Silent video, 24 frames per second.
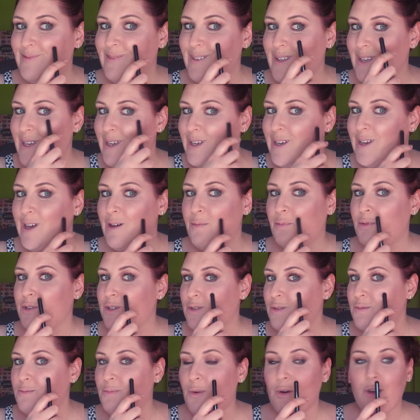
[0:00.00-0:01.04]
Y he
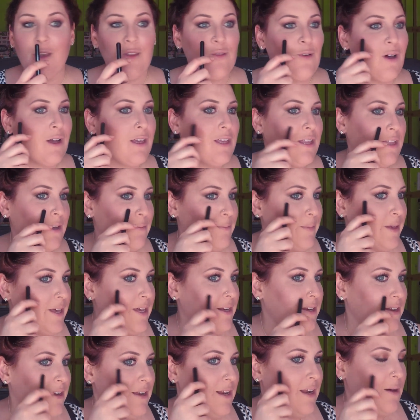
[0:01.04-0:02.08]
puesto un poquito aquí
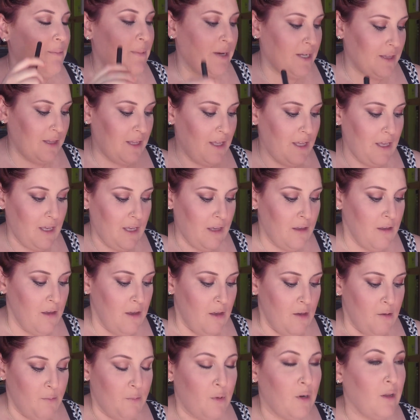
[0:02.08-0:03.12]
también, en la parte
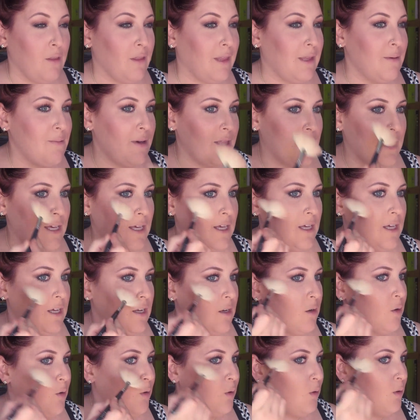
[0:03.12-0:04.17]
por encima
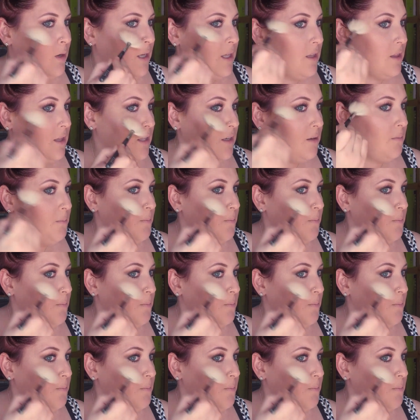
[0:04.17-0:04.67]
del colorete.